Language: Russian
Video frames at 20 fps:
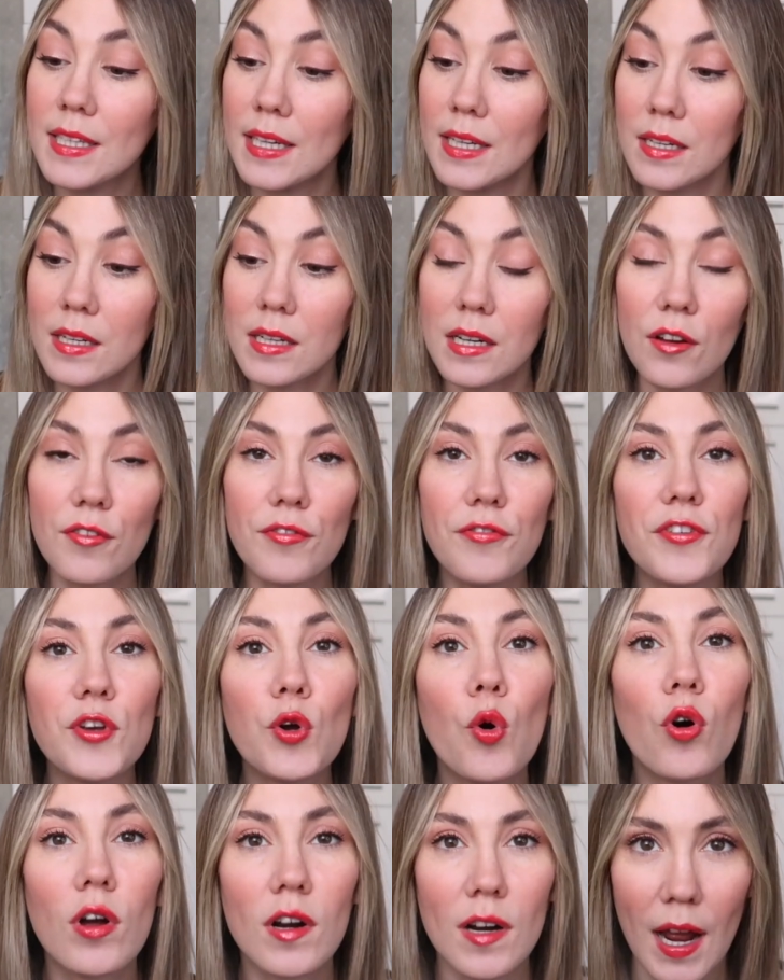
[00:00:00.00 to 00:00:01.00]
Terra
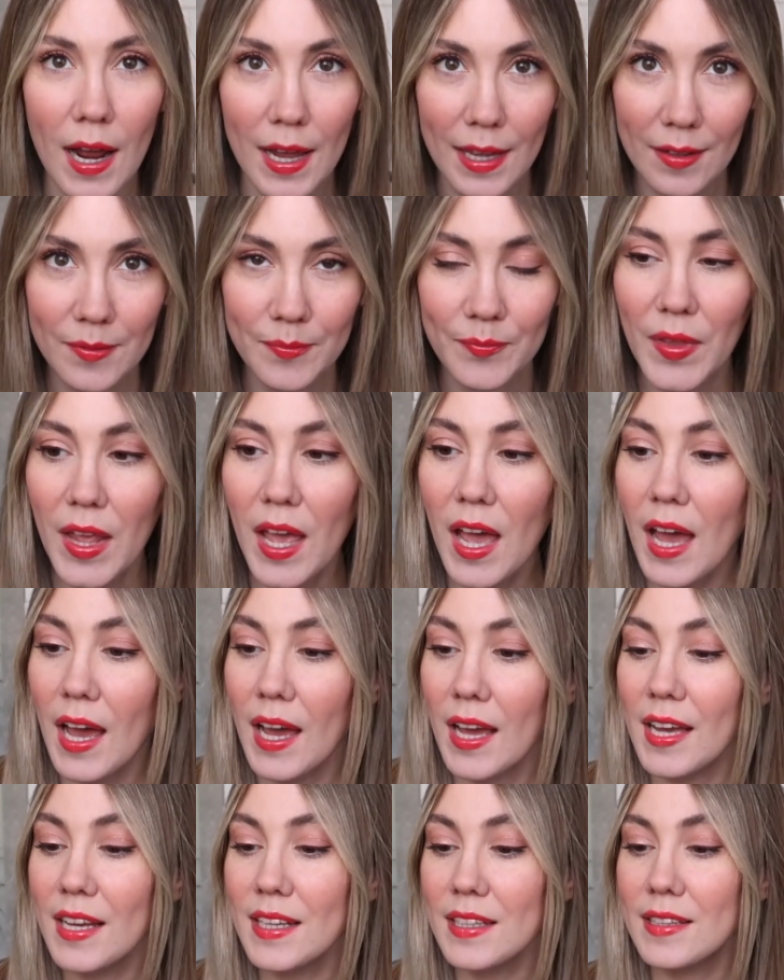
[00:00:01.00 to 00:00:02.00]
Fiorай.
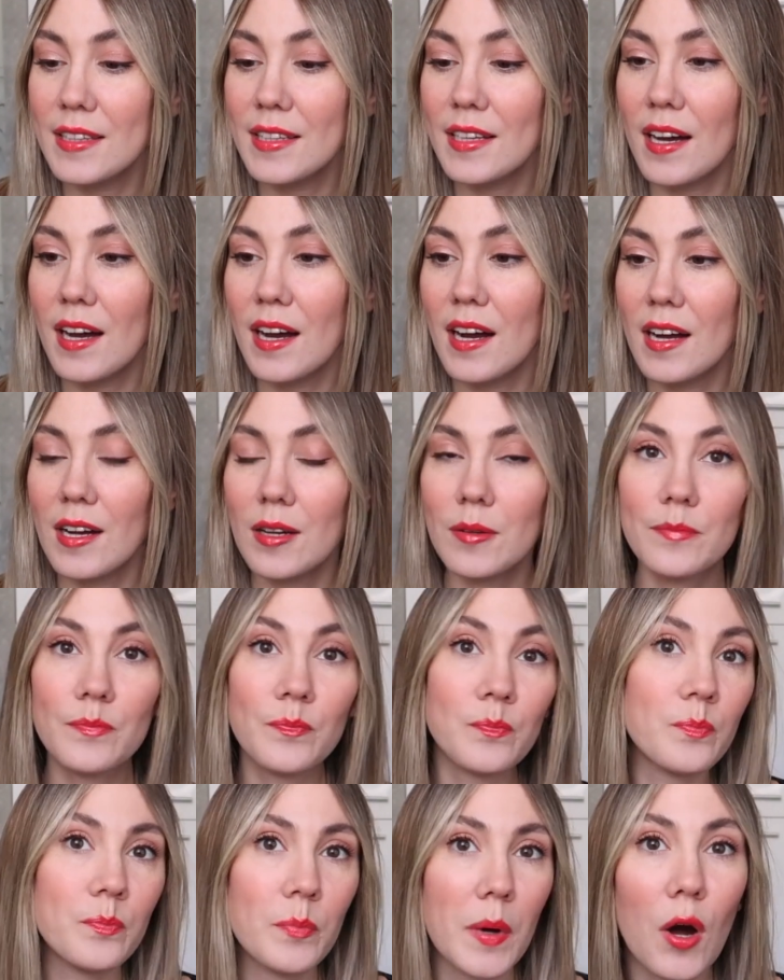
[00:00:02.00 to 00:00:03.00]

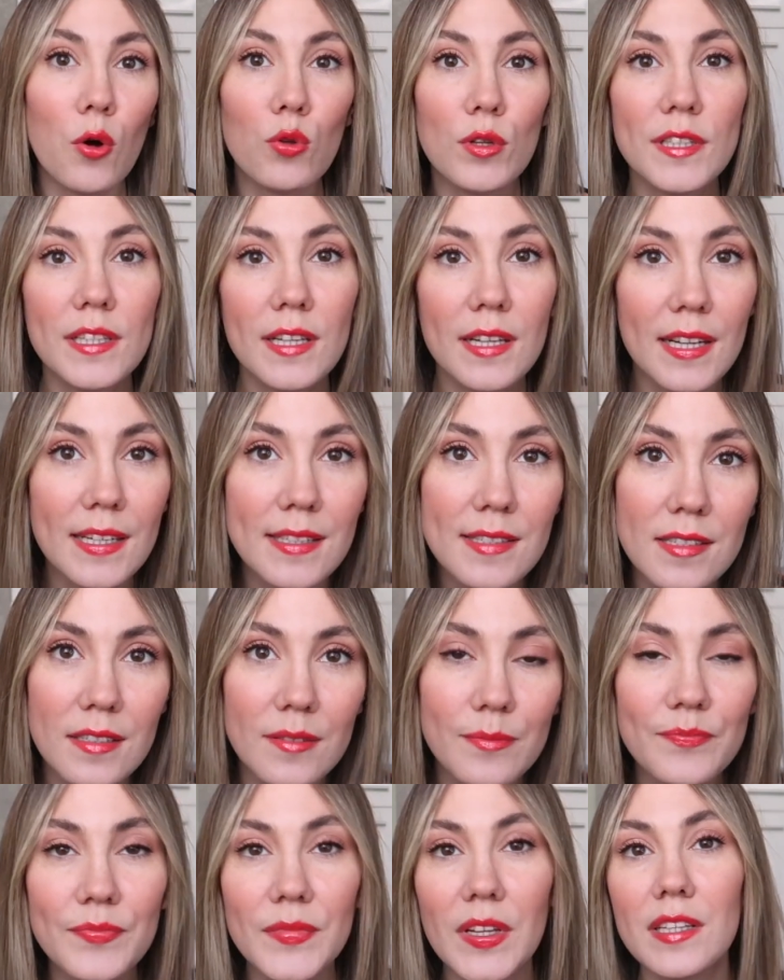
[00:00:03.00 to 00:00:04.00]
Это Пауло
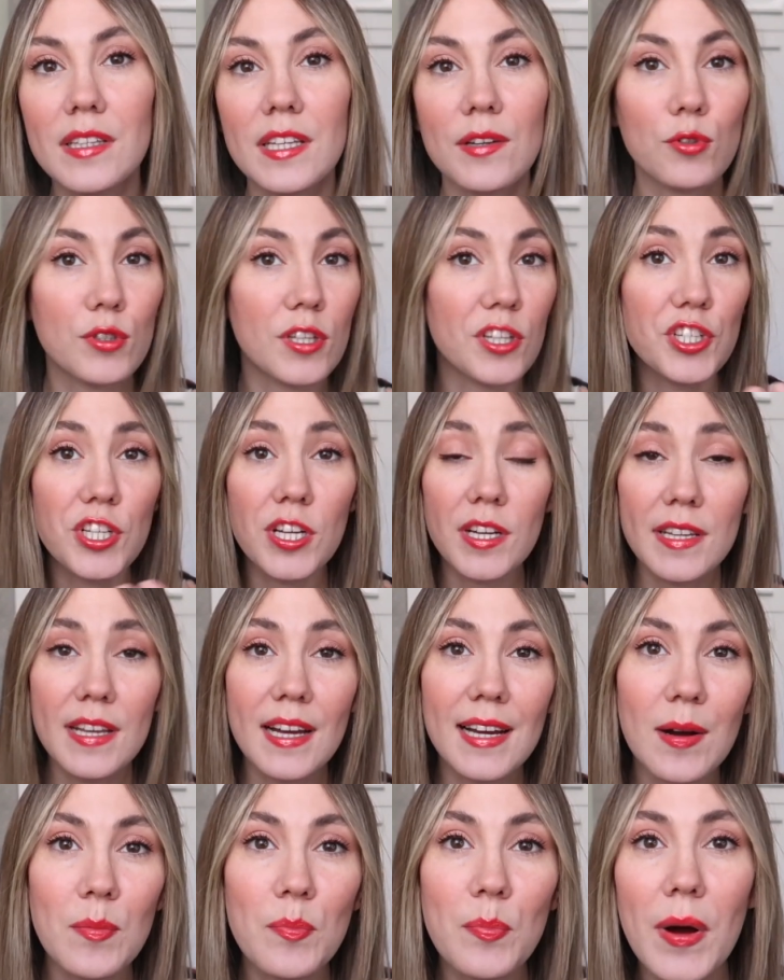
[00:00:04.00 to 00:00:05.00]
Теренди, это его
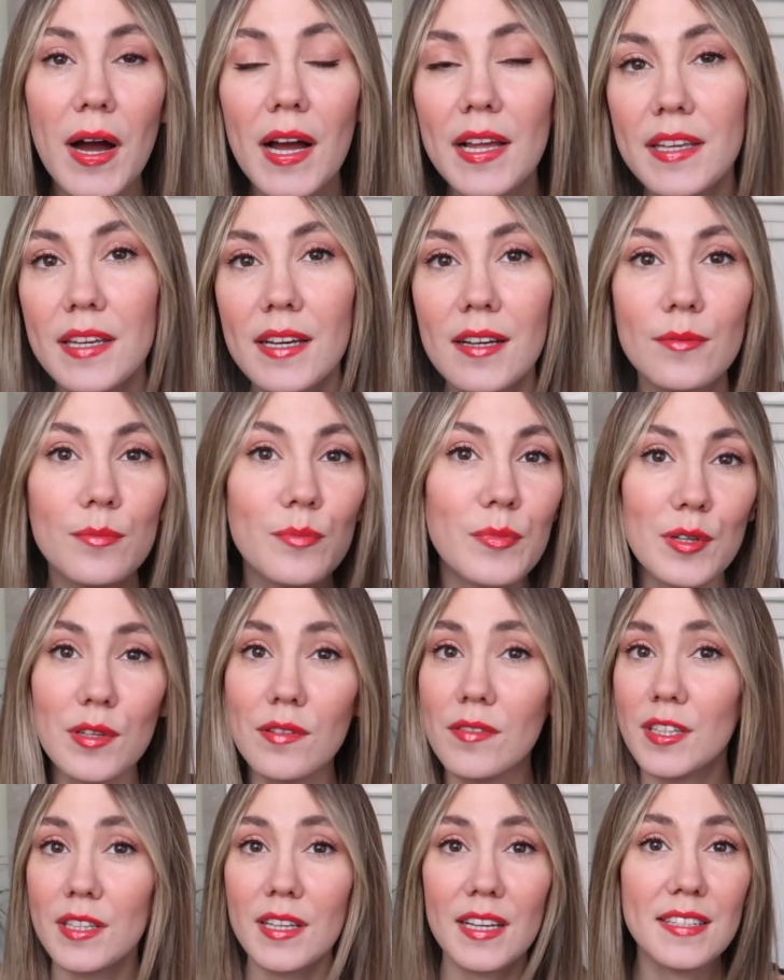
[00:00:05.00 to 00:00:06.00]
дочерняя компания,
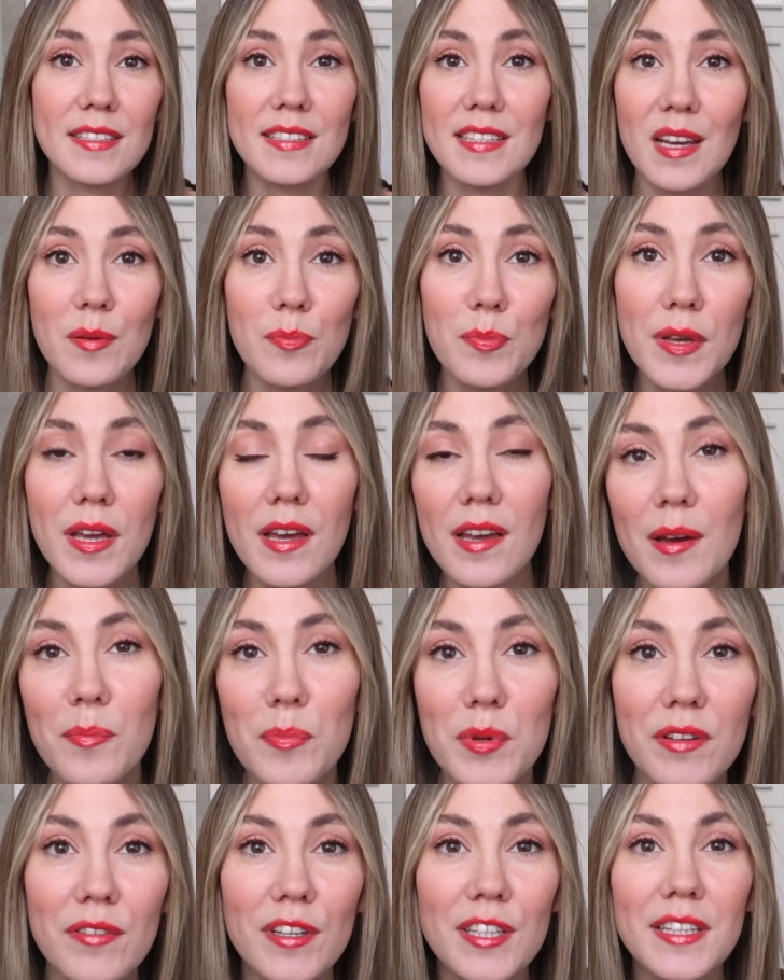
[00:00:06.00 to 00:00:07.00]
привет Кассиопея,
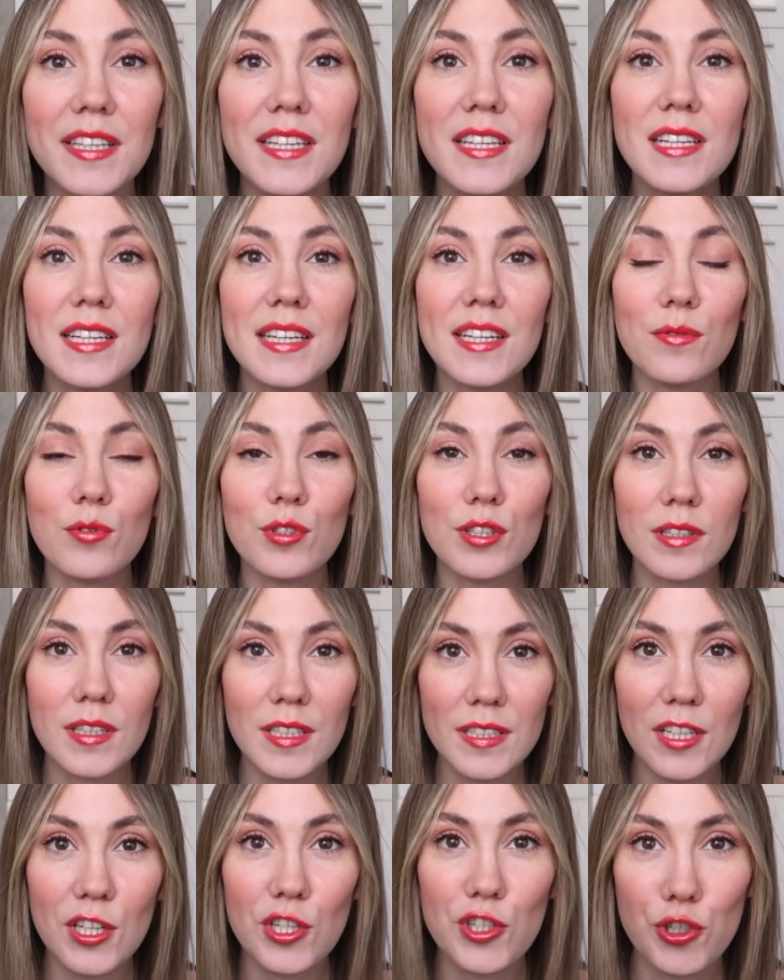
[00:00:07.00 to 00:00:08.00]
привет Кирки, вот
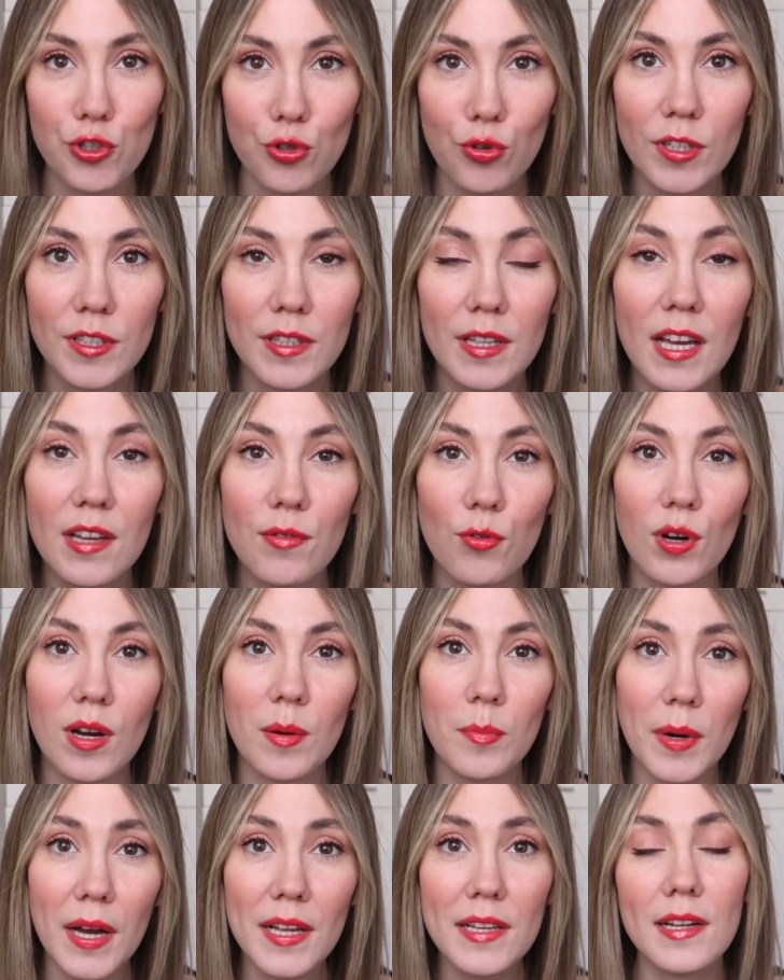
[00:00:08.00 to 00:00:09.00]
это еще одна его
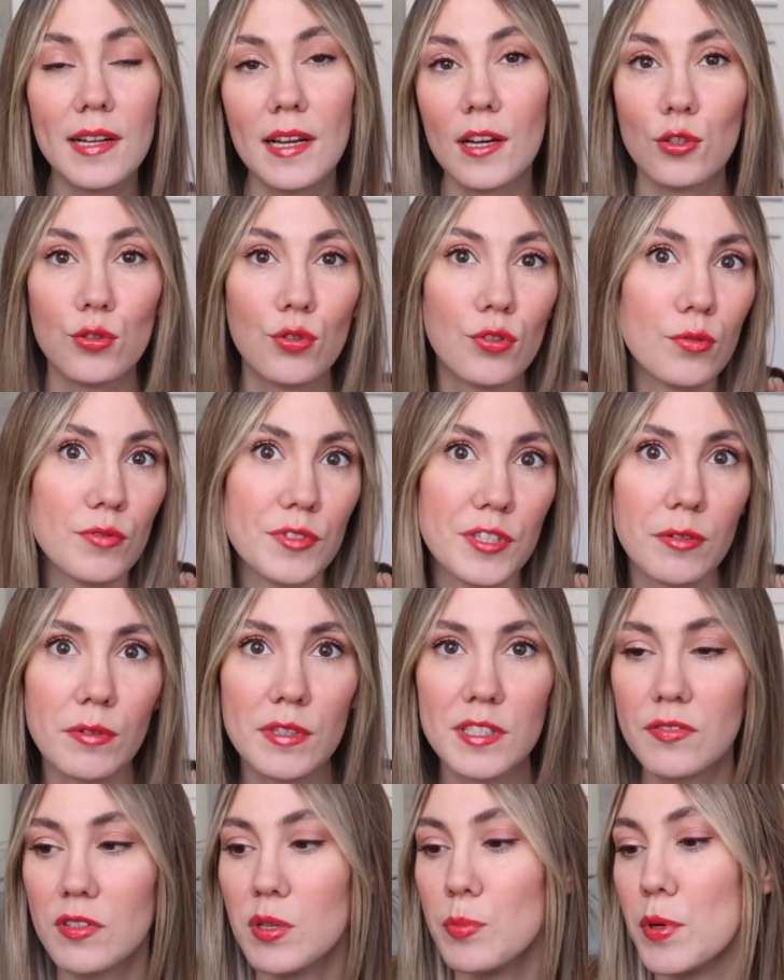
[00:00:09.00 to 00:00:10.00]
компания, для которой он
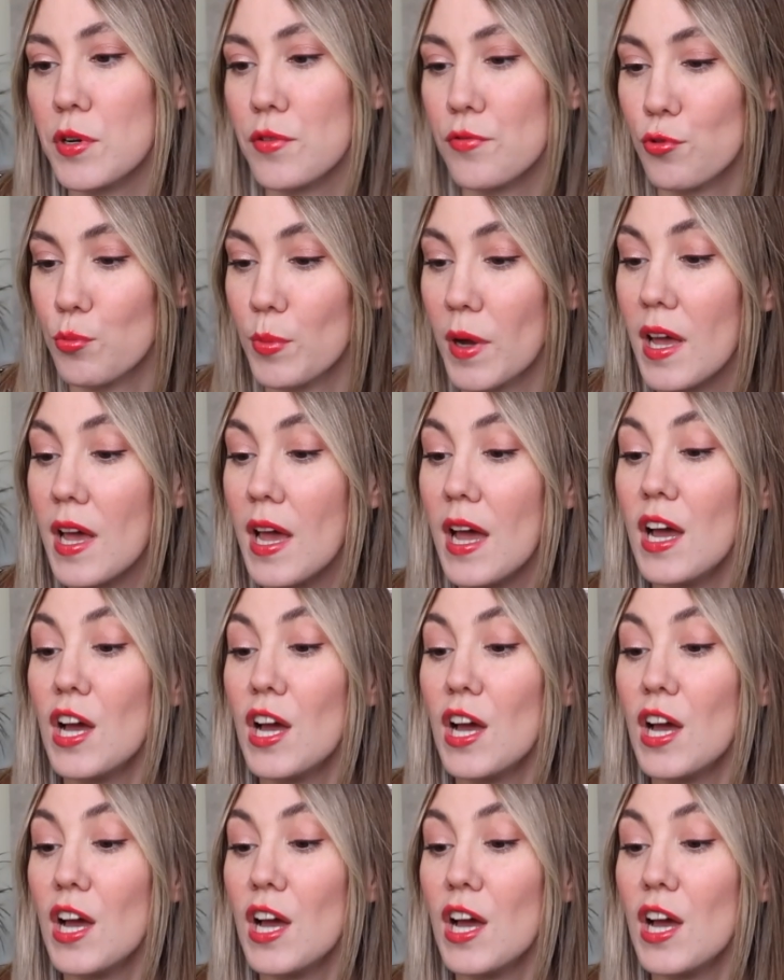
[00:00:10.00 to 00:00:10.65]
делает свои парфюмы.